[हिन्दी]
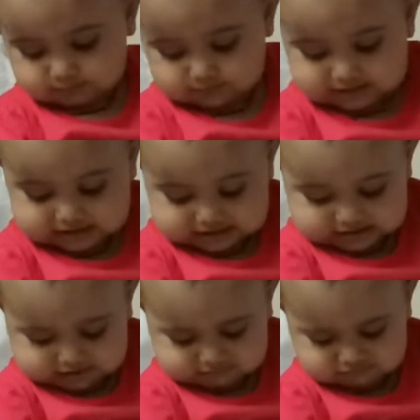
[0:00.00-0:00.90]
बस
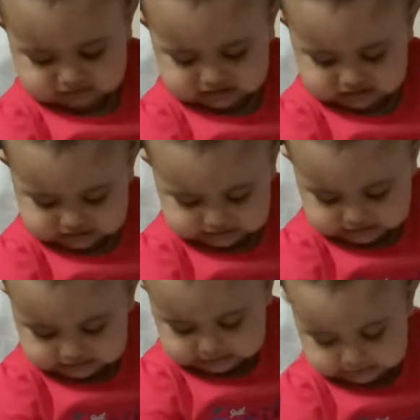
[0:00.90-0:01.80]
में
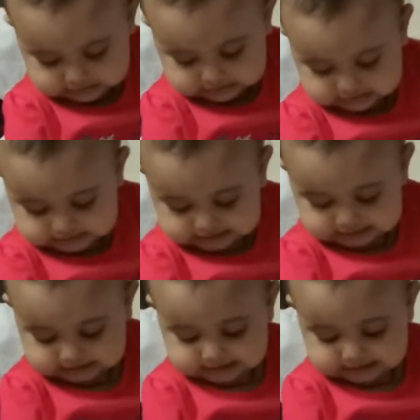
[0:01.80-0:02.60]
हाँ